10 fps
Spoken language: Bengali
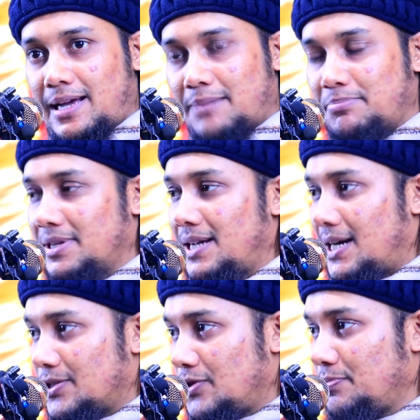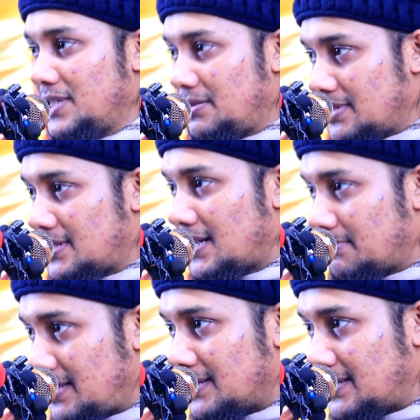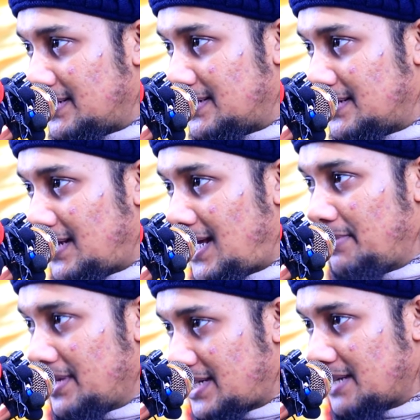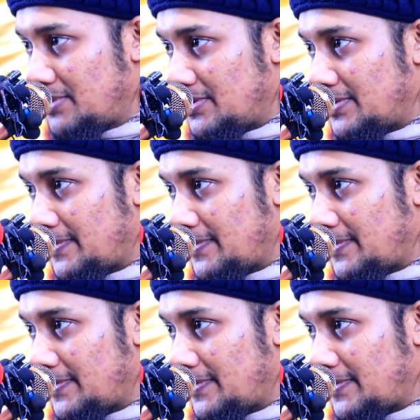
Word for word: আপনি কি আদৌ পৃথিবীতে থাকবেন আমি কি থাকবো